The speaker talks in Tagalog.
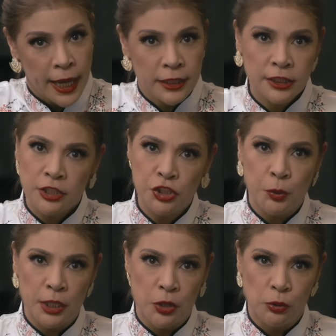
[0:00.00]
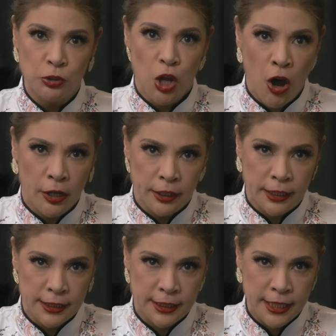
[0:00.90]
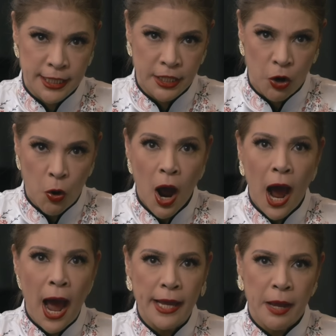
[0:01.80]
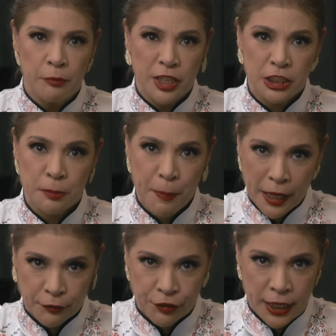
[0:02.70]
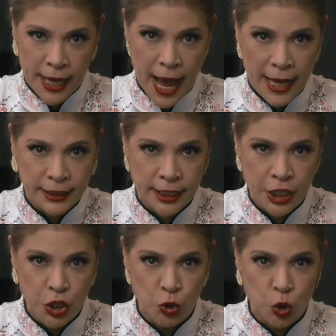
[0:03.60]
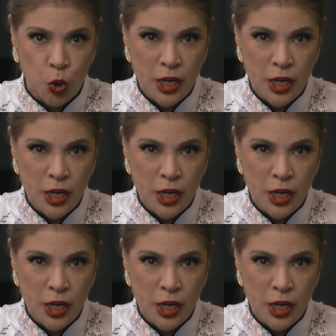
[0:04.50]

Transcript: And since you are no longer the CEO, I am respectfully asking you to